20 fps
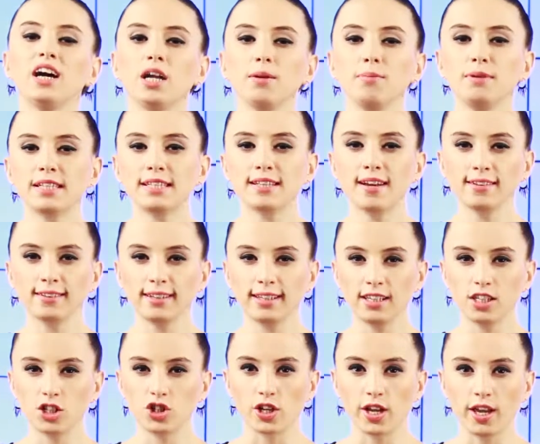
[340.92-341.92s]
Arabistan
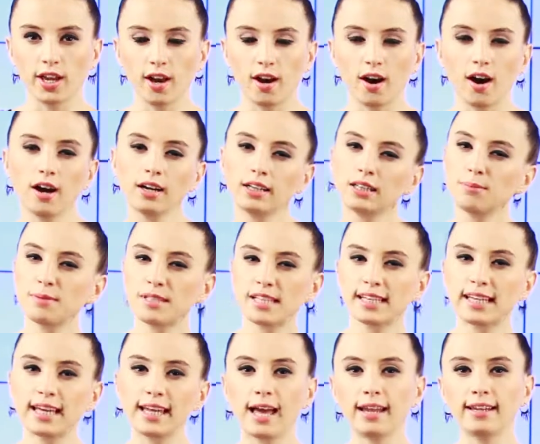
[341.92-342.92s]
deyince aklımıza
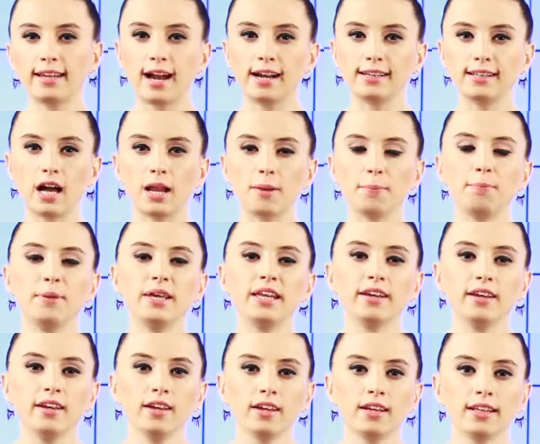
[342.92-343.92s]
gelenlerden
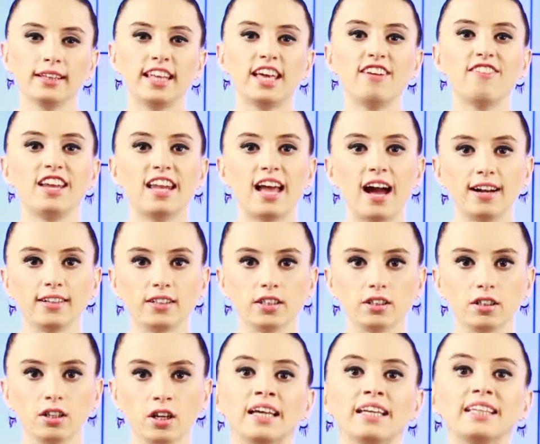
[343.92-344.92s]
biri
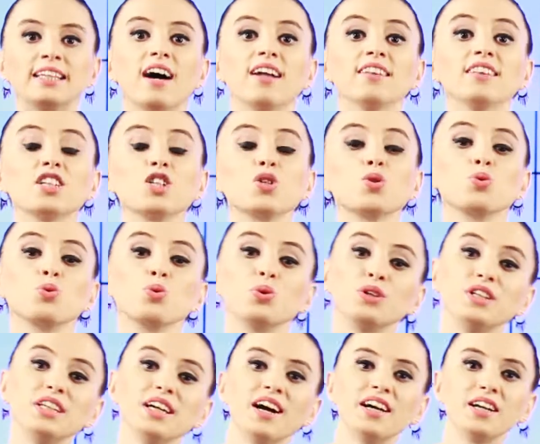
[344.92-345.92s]
develerdir. Yalnız
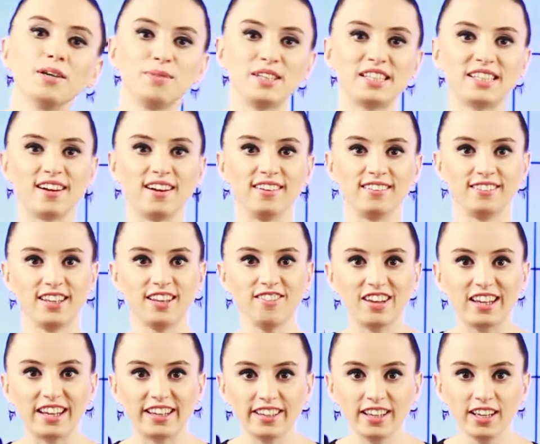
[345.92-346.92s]
Suudi Arabistan
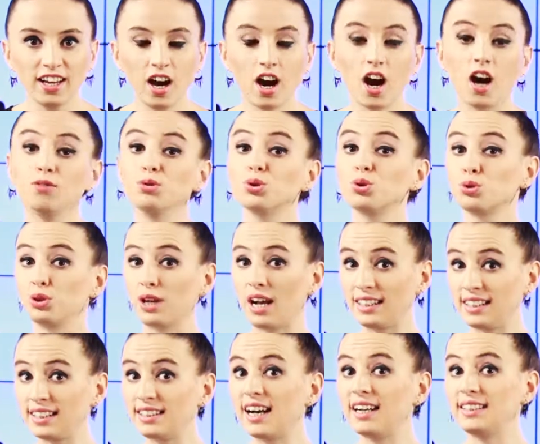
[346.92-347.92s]
develeri
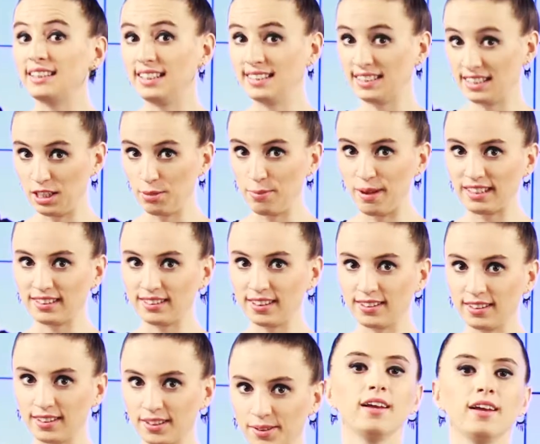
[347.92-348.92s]
Avustralya'dan getirilmektedir.